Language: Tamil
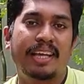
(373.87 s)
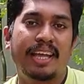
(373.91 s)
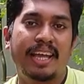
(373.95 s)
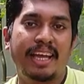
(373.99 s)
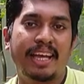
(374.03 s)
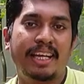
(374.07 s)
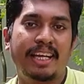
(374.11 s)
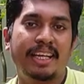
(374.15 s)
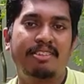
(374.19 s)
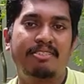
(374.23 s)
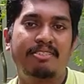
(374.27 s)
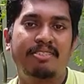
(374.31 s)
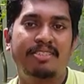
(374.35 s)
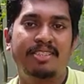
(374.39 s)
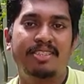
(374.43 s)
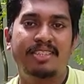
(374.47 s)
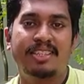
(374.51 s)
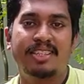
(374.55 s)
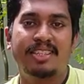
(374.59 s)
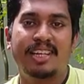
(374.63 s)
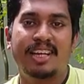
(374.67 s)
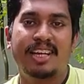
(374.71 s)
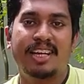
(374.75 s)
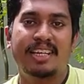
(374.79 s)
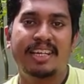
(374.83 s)
கேக்கை
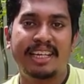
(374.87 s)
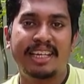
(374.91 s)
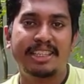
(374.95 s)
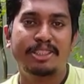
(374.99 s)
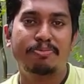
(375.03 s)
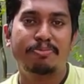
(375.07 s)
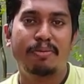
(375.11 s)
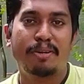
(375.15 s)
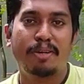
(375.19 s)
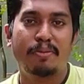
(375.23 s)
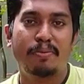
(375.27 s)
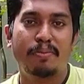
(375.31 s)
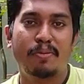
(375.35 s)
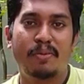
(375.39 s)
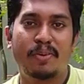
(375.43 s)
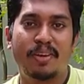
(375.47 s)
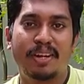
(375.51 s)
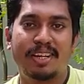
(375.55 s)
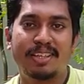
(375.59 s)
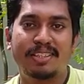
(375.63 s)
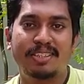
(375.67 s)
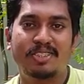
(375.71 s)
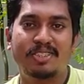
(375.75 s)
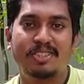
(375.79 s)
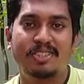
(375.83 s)
வந்து நான் டேஸ்ட் பண்ண
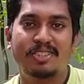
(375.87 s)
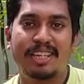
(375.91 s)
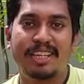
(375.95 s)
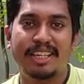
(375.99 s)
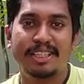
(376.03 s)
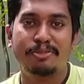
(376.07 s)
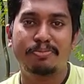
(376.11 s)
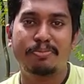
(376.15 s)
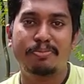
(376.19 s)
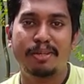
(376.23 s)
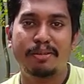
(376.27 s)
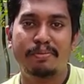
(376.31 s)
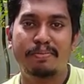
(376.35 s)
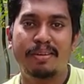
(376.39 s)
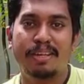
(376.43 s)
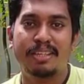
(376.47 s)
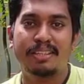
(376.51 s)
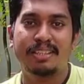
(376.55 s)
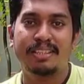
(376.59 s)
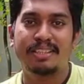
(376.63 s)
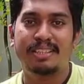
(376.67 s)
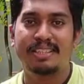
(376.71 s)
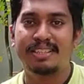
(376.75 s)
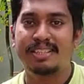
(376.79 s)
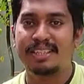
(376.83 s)
போகிறேன் ஸோ டேஸ்ட் பண்ணி
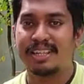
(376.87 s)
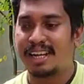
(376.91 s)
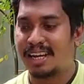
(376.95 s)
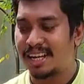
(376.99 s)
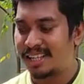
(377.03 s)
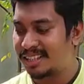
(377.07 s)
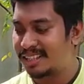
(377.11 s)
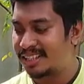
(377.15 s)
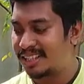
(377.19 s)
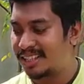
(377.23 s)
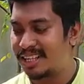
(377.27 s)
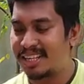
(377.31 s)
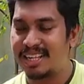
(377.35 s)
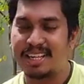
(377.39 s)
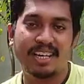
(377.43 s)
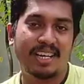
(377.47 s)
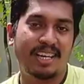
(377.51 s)
பார்த்துட்டு அந்த